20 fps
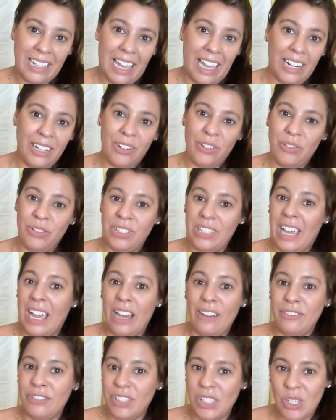kann und
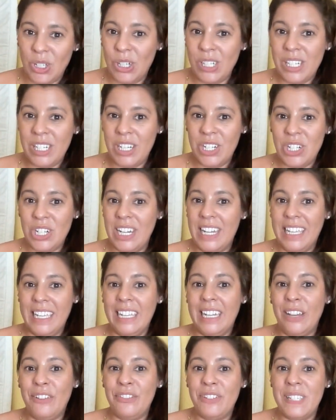darf und sollte natürlich
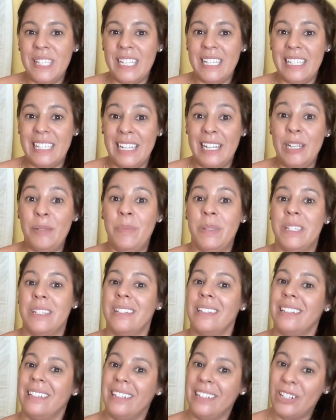jeder für sich
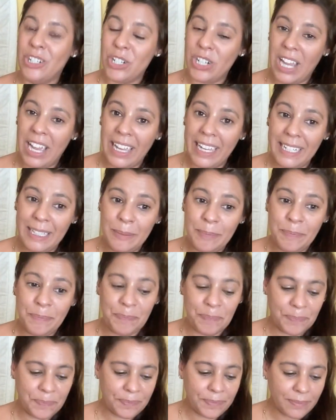selbst
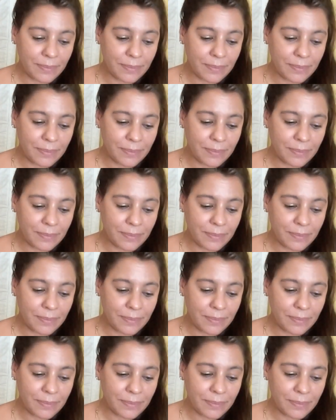entscheiden.